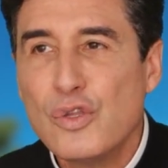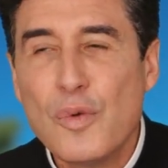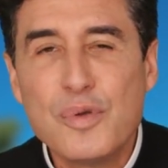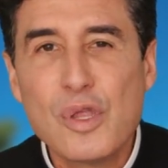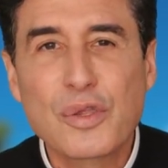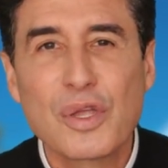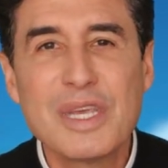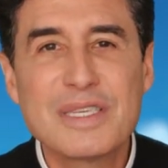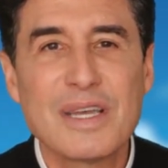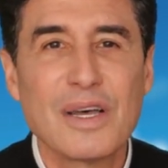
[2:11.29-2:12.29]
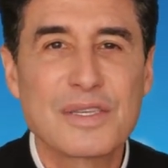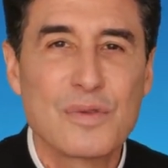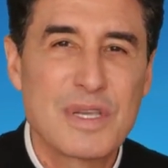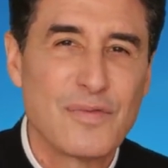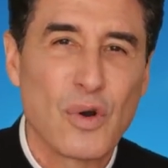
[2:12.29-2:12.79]
Depuis notre naissance,
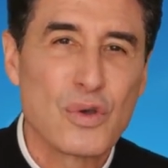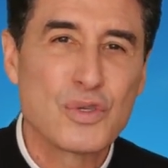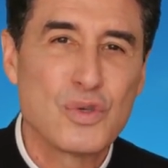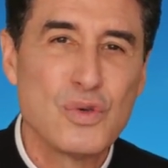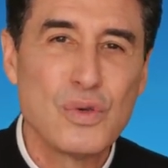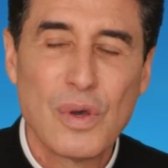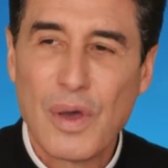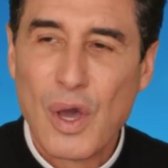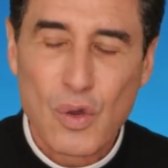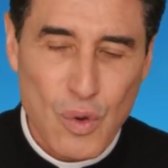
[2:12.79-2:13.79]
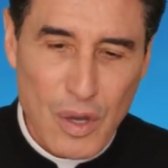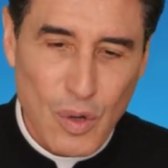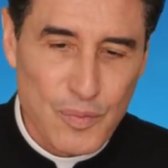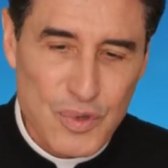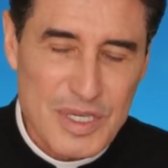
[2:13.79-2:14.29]
nous avons reçu, quoi
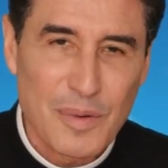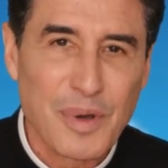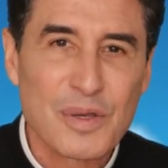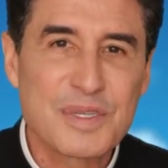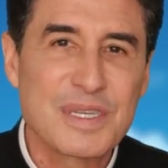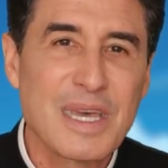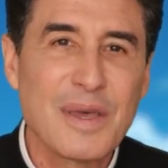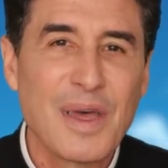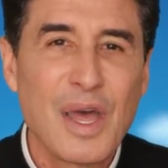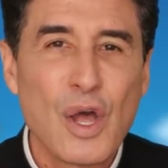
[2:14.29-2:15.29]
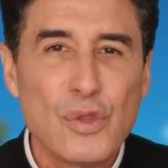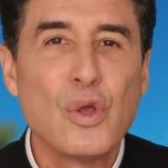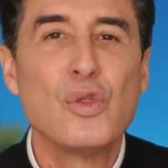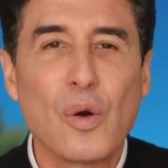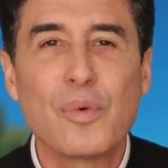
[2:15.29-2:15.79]
qu'on puisse en penser,
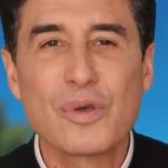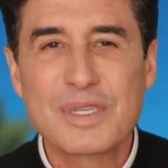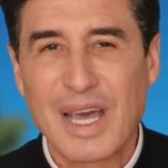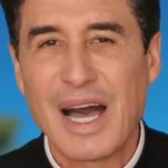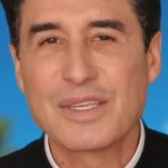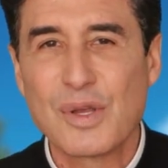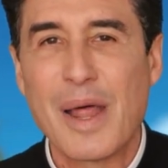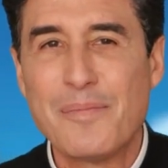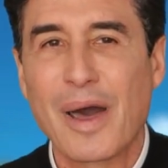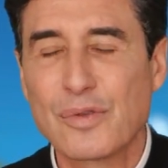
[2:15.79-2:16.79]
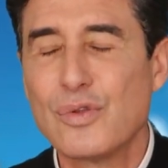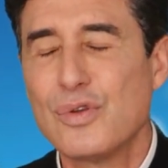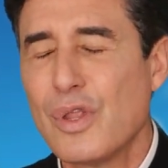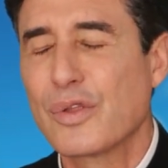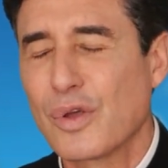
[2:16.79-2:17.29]
de nombreuses grâces de la part de
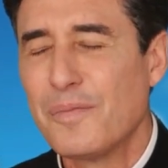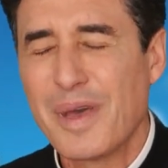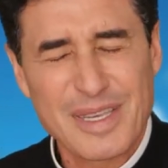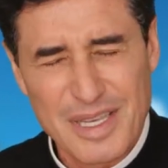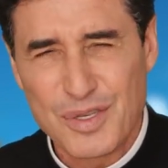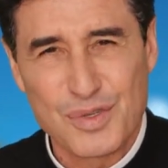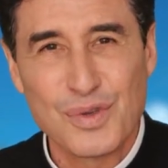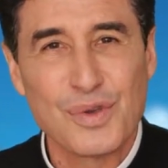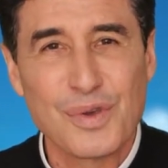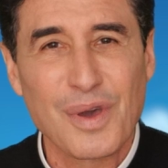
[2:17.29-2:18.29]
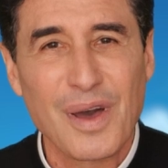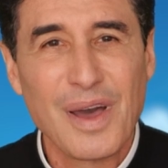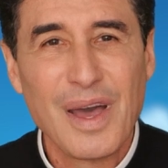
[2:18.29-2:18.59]
Dieu notre Père, c'est sûr.